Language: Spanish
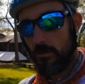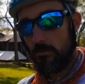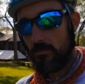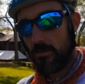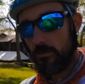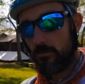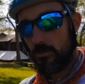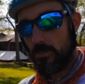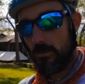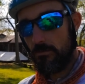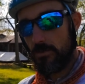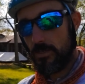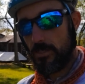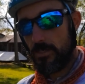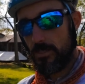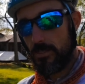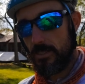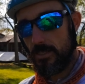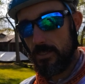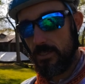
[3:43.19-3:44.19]
Vamos a ver
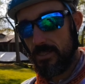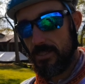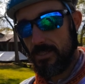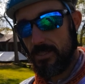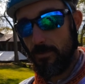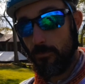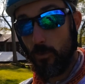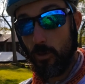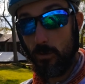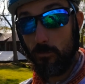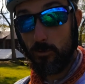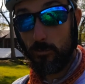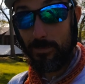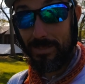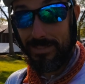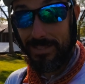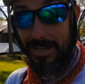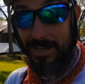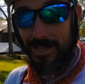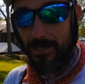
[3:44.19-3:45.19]
si este podemos
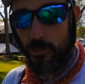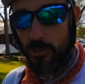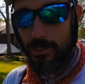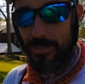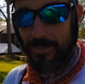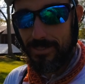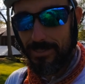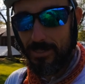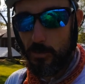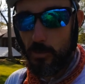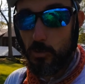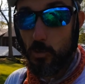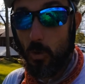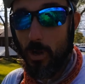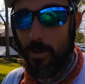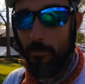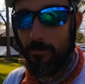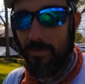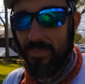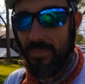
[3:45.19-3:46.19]
pasar la noche, si no es un
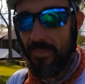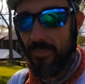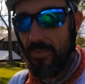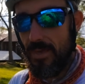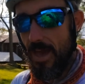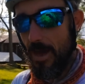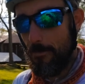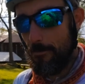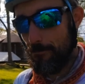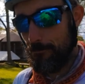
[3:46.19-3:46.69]
camping de día.